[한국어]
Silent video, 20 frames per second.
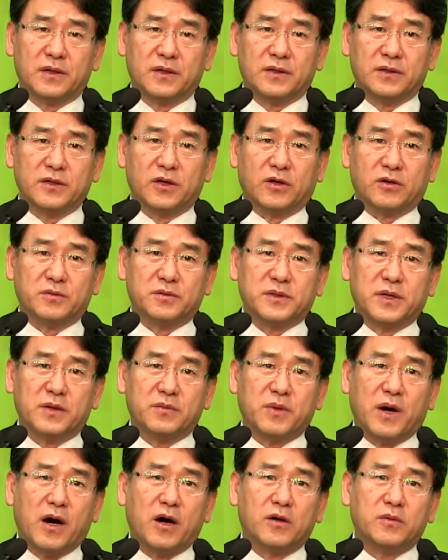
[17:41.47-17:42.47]
여러분의
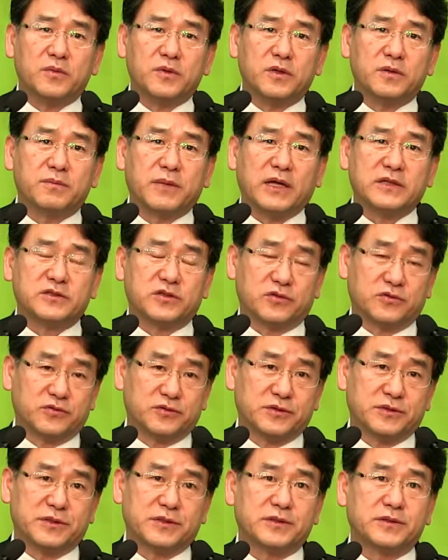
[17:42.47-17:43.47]
마음을
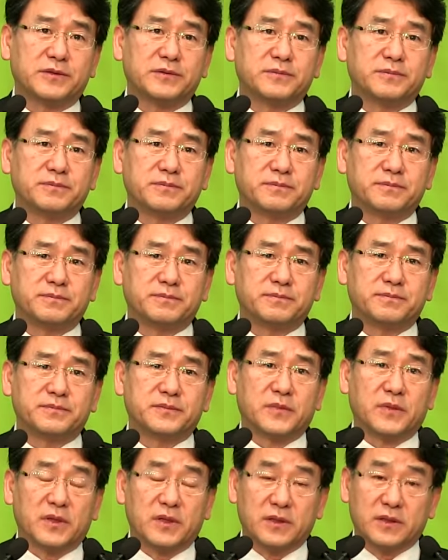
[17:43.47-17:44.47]
만져주세요.
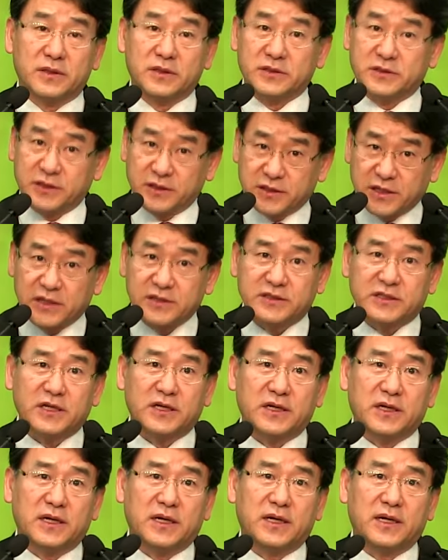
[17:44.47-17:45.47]
이제
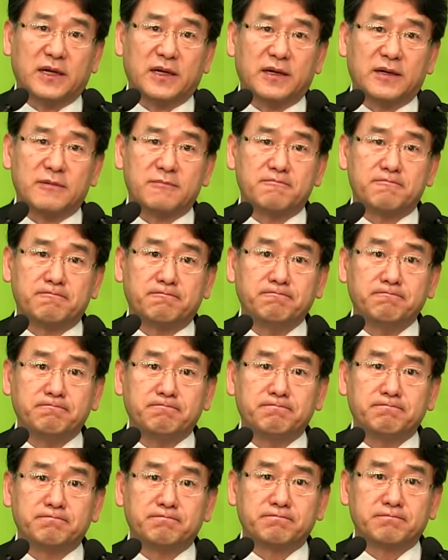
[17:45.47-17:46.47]
괜찮아.
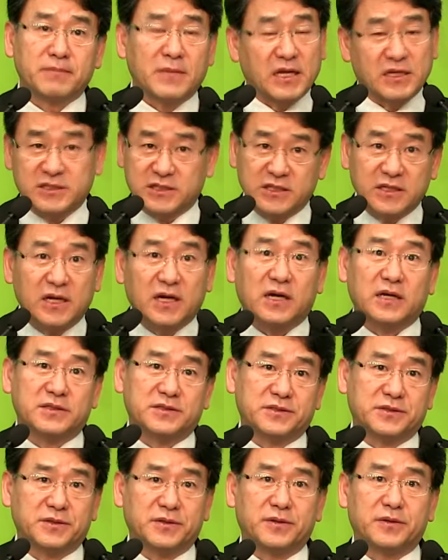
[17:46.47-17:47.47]
다
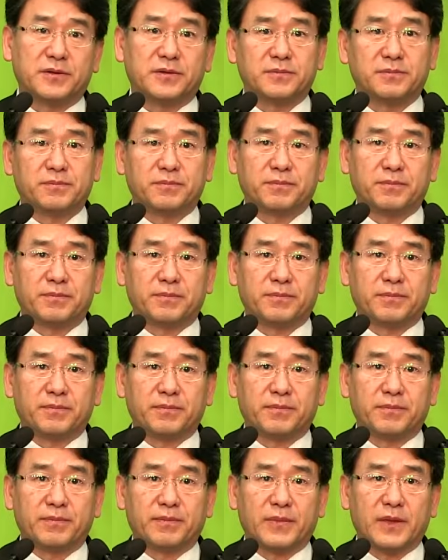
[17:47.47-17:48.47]
지나갔어.
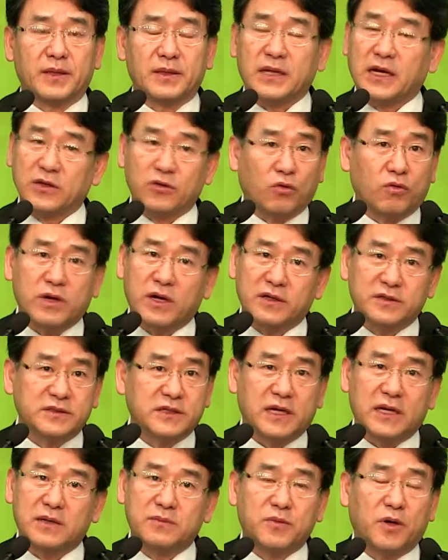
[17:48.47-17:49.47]
나 욕하는
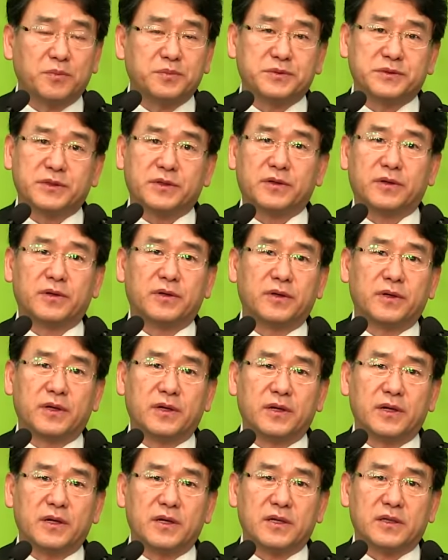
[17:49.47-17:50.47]
사람 없어.
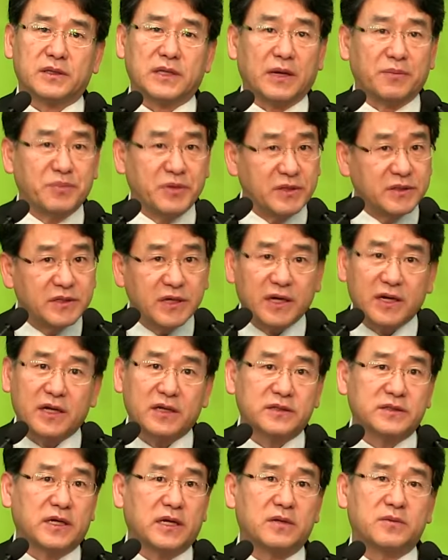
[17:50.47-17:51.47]
나
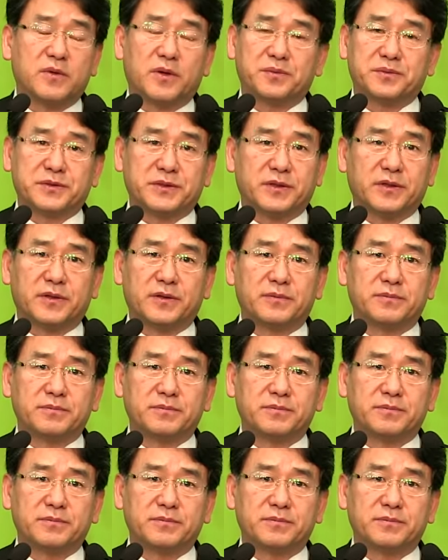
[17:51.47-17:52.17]
핀잔하는 사람 없어.